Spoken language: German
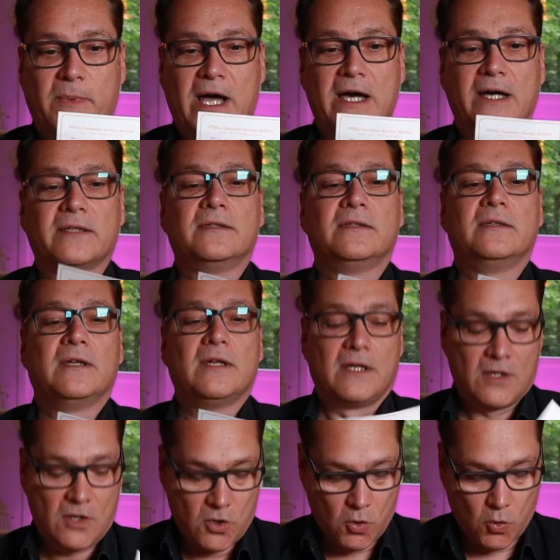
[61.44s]
Sprachen
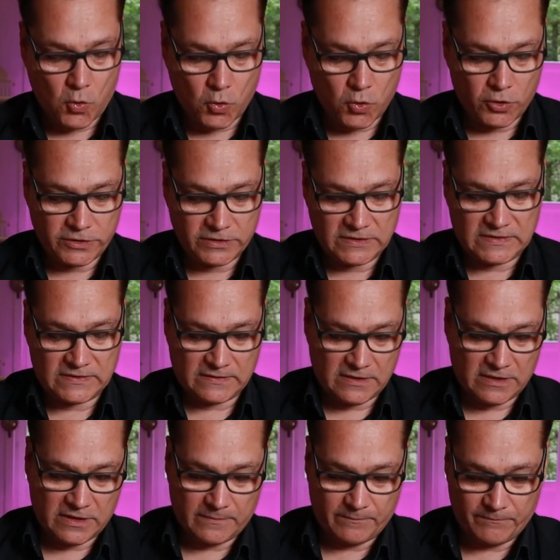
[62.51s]
und
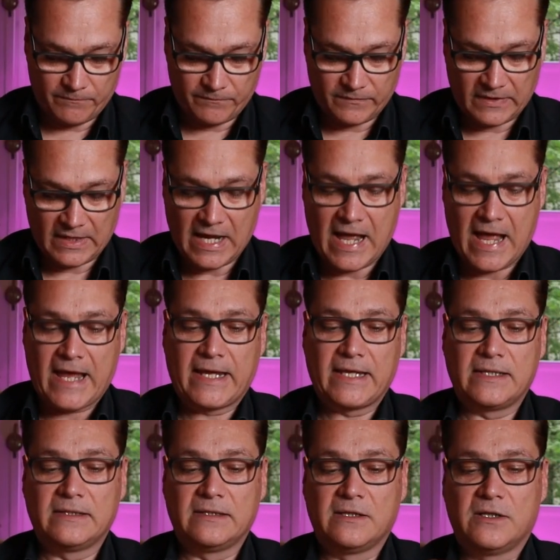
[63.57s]
ähm,
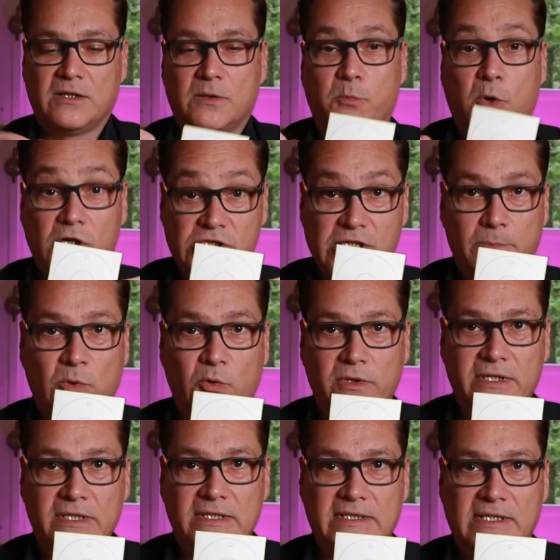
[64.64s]
eine
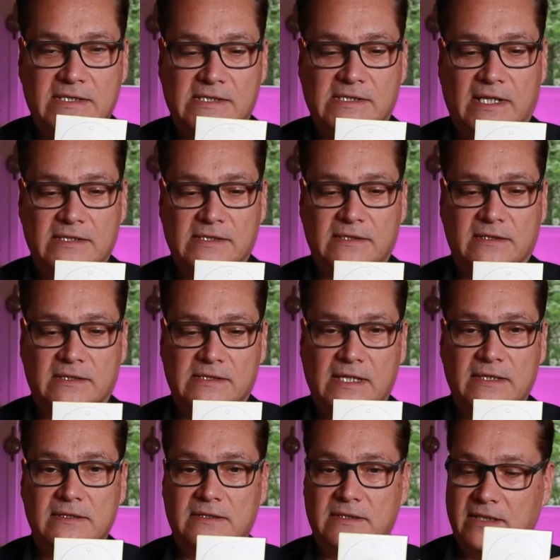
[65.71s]
Bohrschablone. Das ist ganz
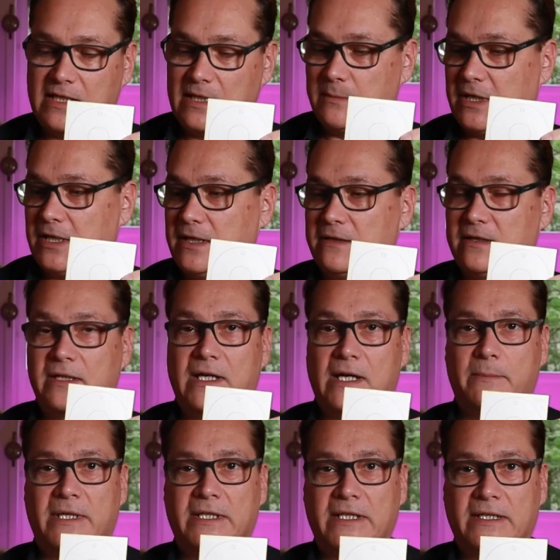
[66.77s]
interessant. Die Kamera
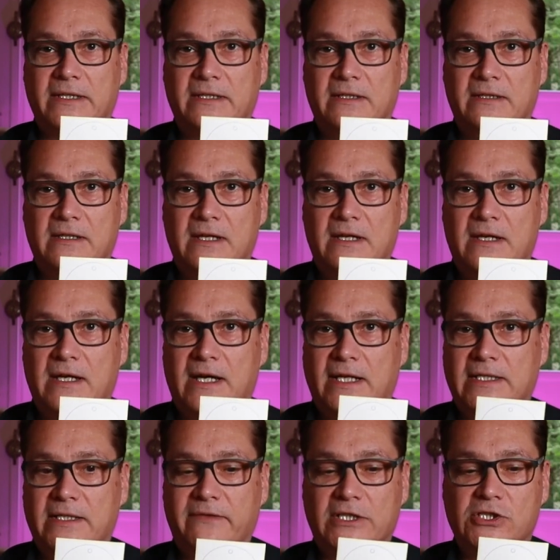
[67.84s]
kann man dann
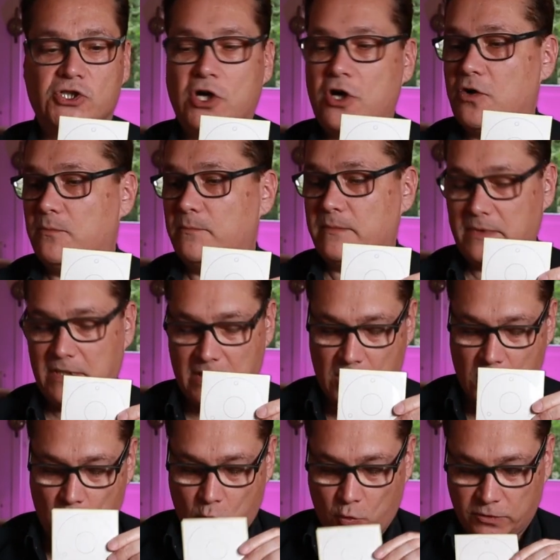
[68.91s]
an die Wand schrauben.
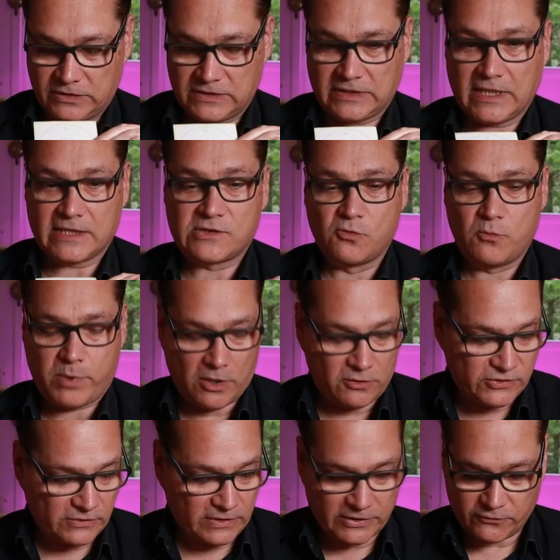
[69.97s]
Und dazu
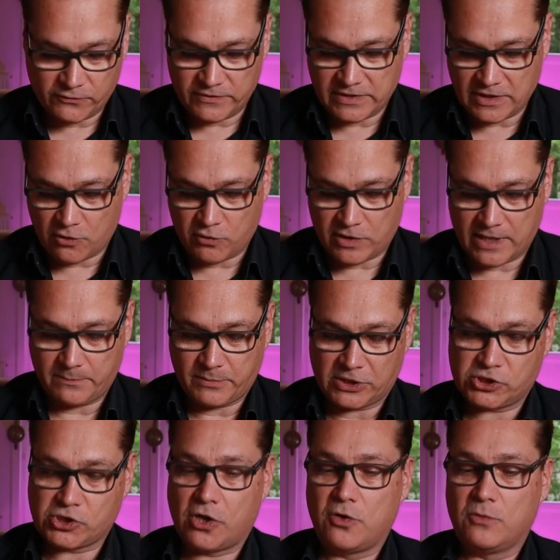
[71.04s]
brauchst du natürlich auch ein paar
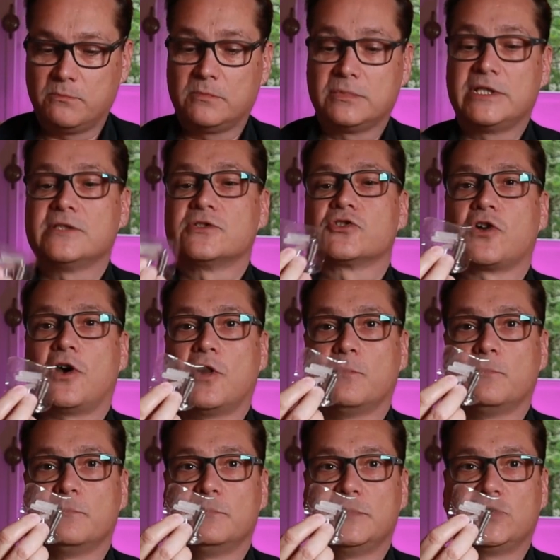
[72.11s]
Schrauben. Diese
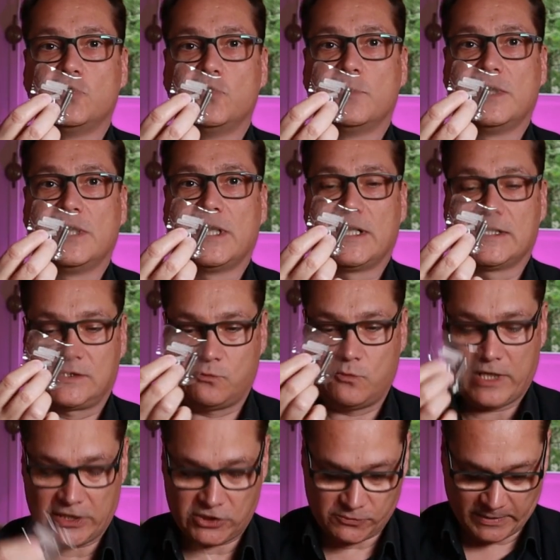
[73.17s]
Schrauben mit Dübel hast du
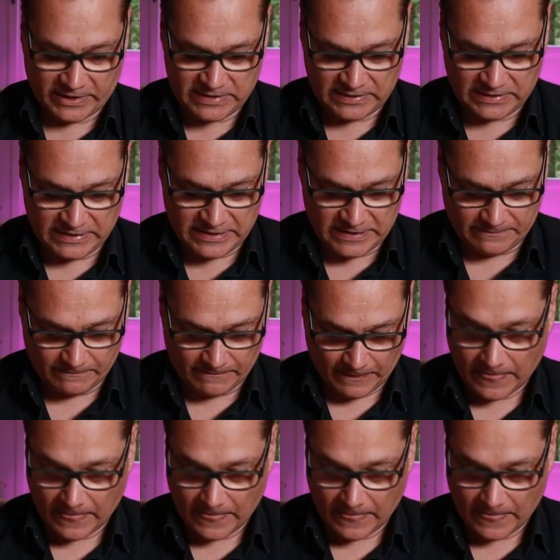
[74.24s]
entsprechend hier.